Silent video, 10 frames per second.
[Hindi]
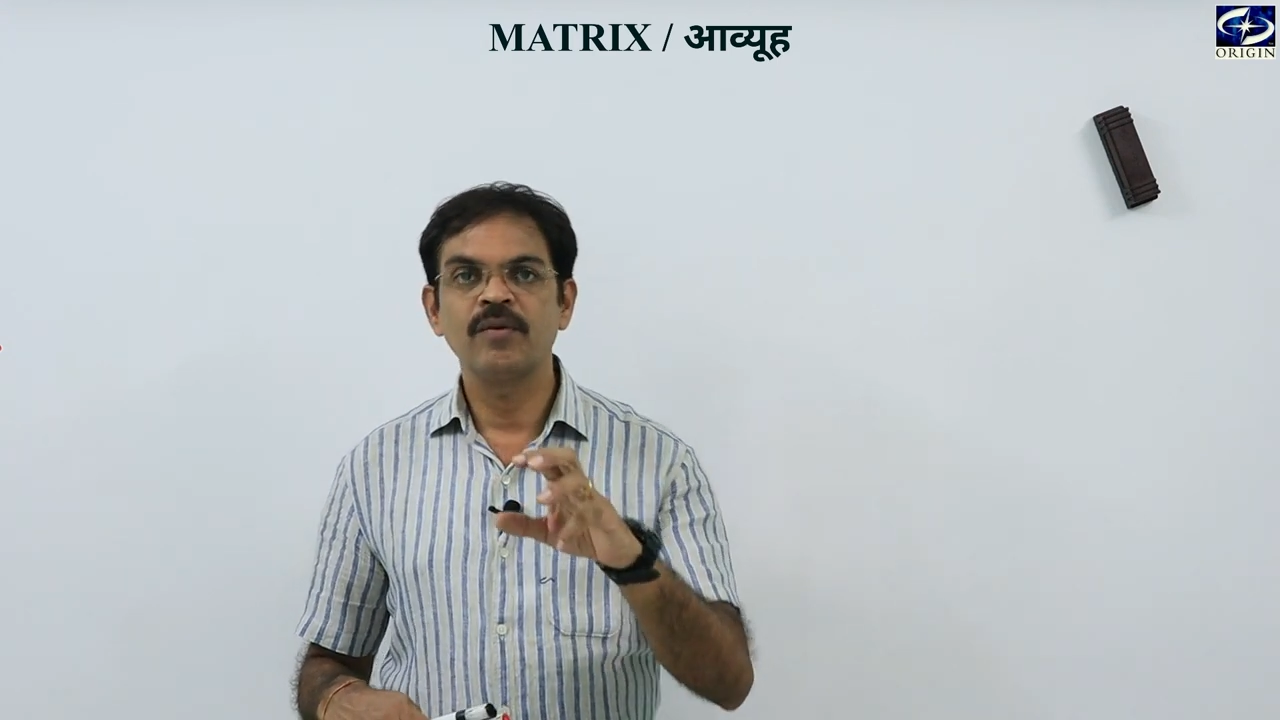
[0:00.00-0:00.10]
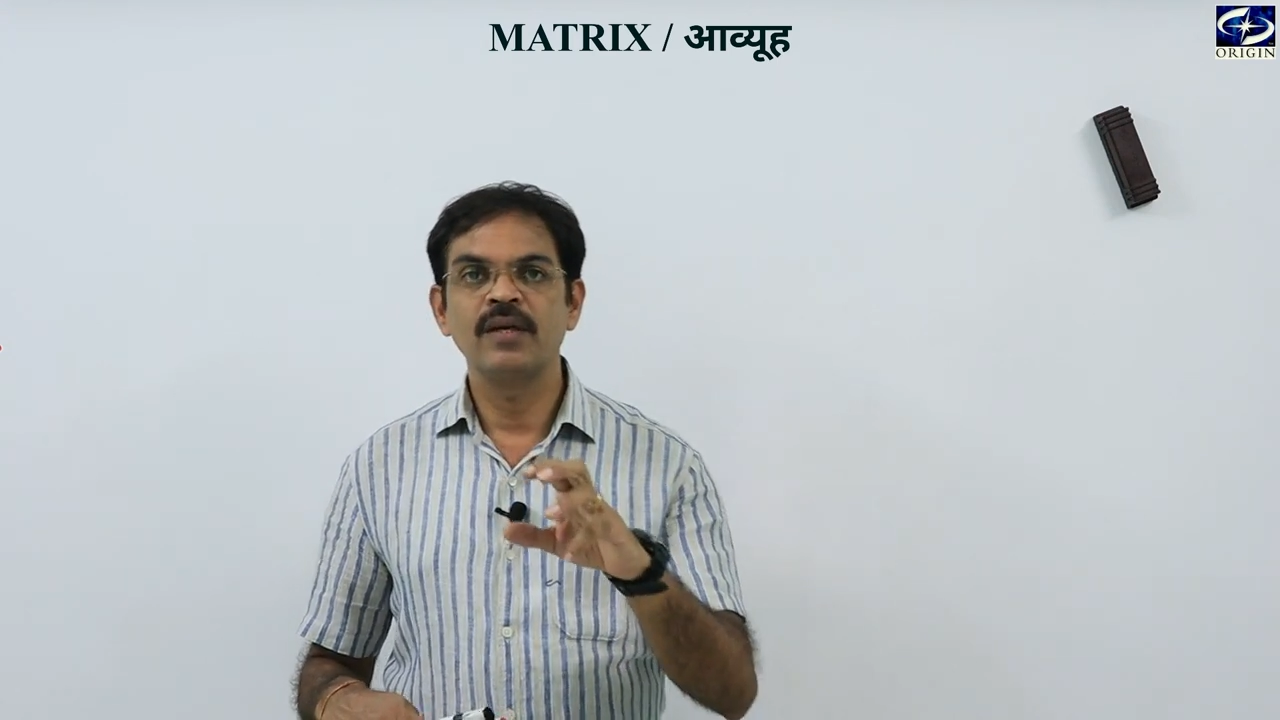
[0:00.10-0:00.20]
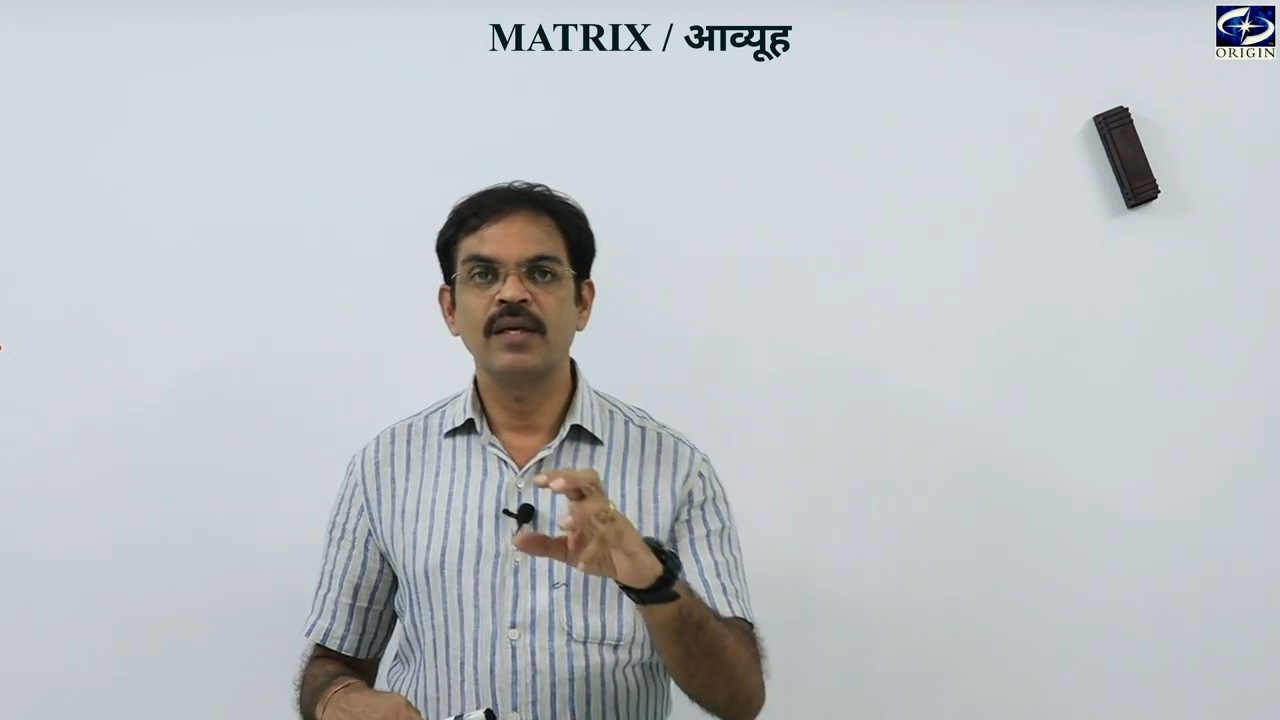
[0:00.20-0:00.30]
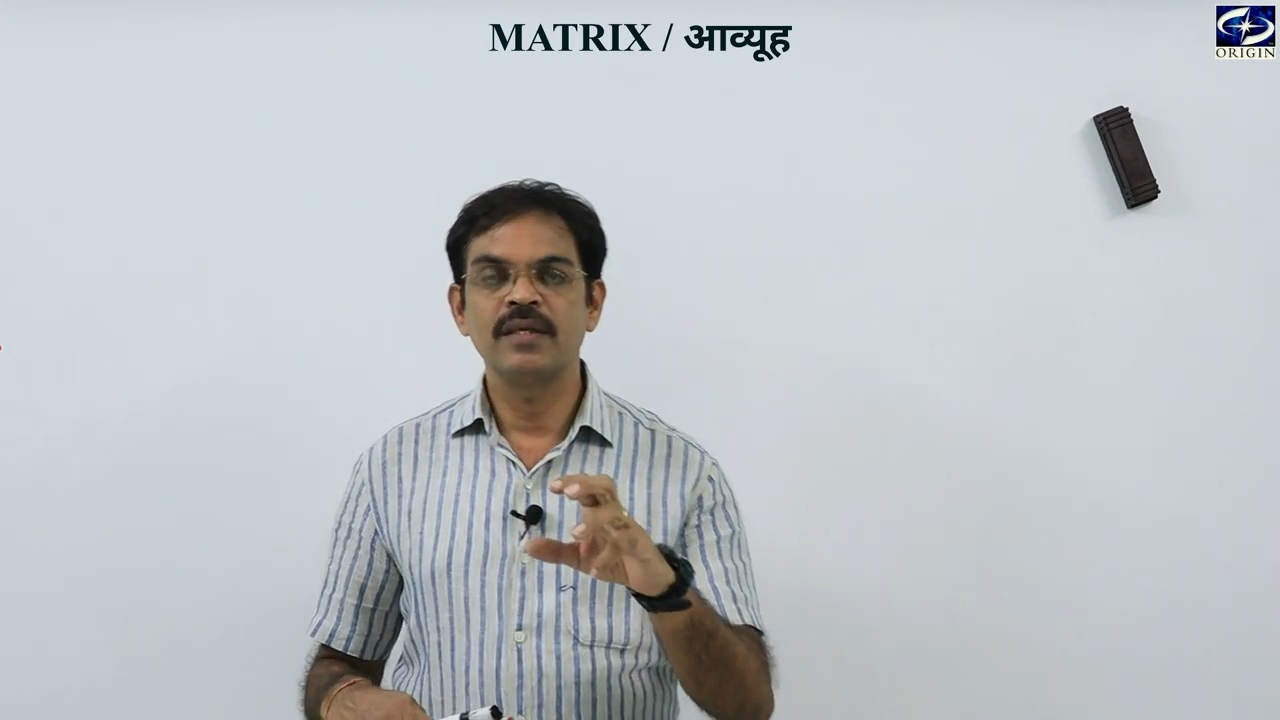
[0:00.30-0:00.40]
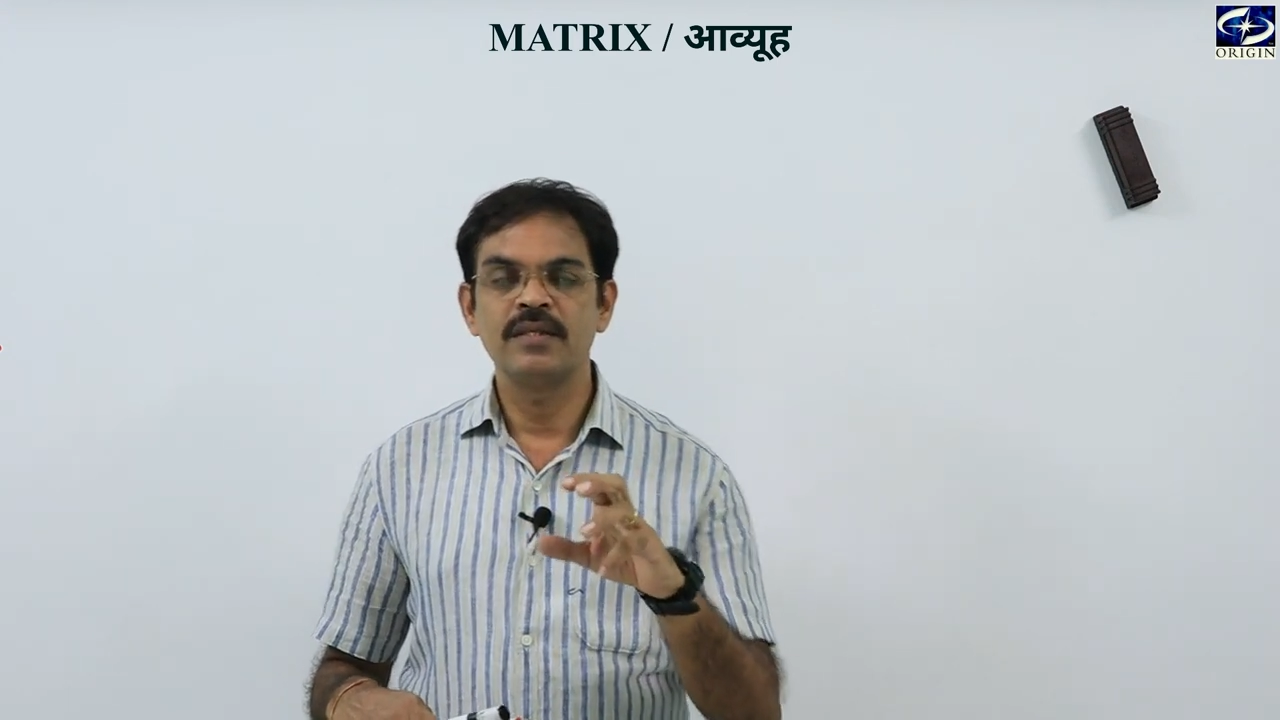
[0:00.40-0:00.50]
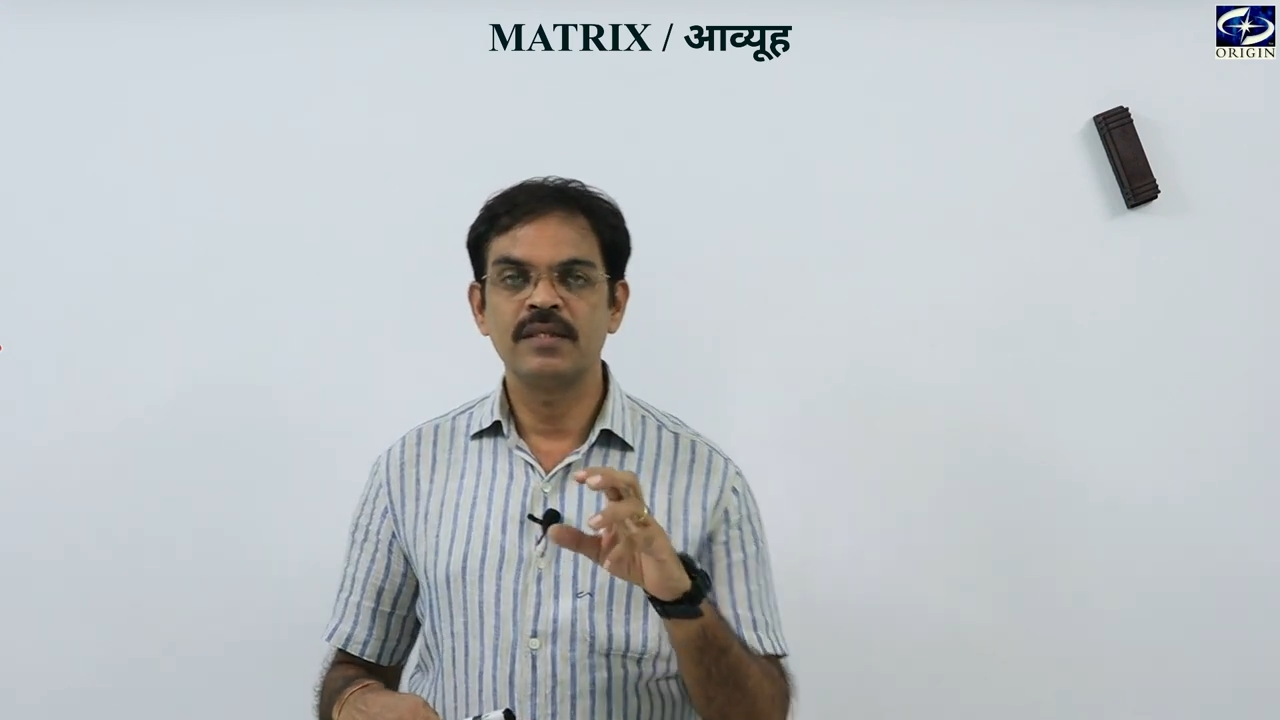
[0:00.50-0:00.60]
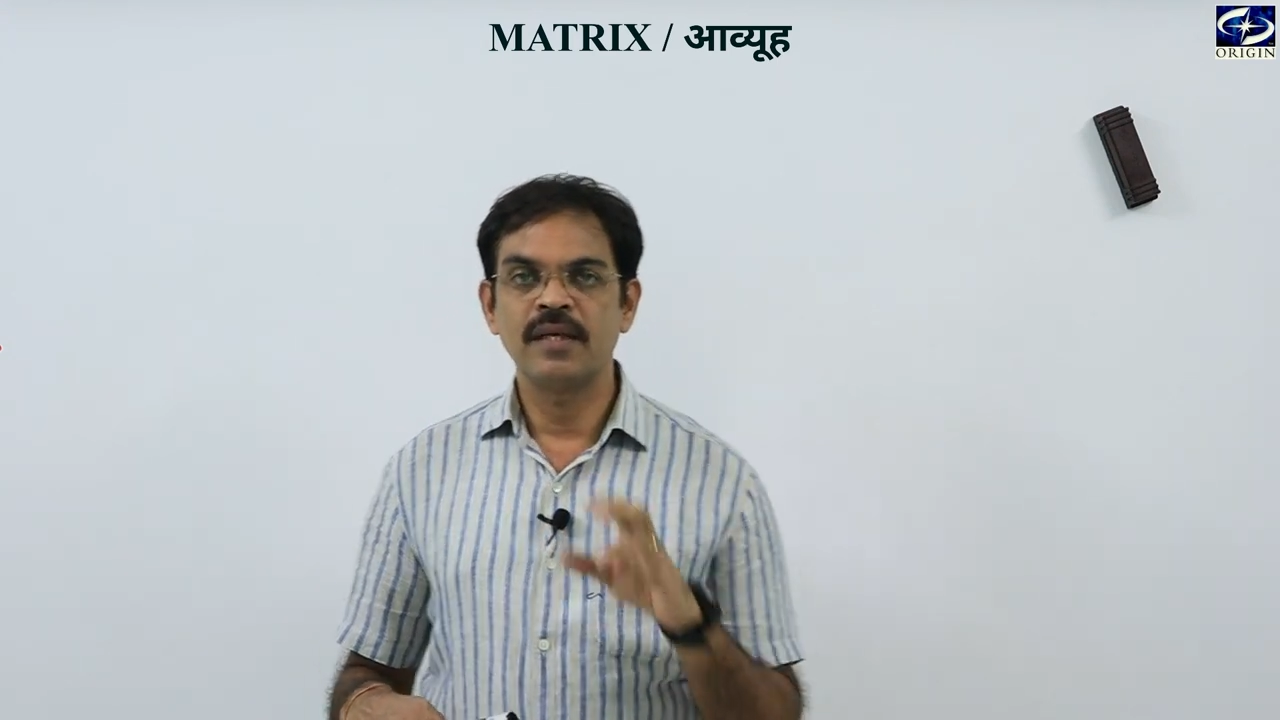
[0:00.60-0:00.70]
कोई क्लास